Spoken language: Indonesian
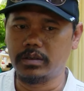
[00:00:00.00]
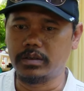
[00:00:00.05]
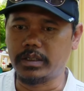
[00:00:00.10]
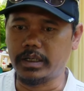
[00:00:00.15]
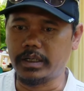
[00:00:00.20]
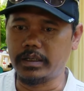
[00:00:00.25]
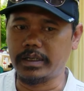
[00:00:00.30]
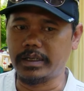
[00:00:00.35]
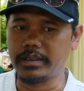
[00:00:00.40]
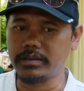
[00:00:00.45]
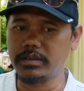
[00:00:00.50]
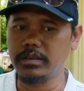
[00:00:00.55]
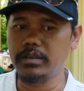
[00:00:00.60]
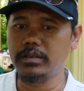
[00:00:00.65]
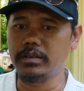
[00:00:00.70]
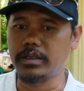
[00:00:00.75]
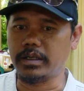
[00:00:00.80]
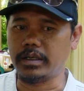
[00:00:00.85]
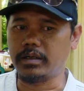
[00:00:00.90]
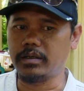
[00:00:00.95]
dan
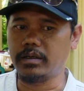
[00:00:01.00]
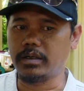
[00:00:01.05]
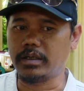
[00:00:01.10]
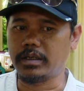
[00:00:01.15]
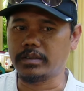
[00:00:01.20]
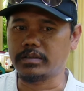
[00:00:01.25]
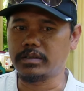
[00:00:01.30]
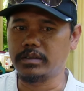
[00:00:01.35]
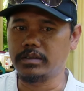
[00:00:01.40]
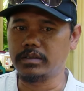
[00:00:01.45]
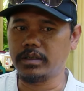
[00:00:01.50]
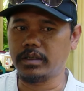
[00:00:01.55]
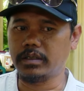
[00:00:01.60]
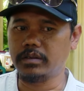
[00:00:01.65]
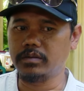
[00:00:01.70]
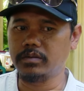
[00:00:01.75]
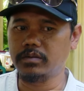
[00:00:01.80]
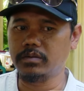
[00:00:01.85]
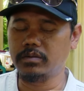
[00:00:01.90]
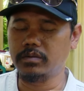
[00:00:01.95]
hasilnya hasilnya
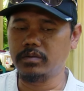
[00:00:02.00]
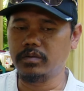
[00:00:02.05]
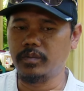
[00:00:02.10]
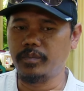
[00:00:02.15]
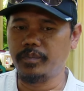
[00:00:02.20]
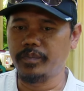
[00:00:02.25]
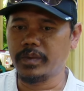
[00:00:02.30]
itu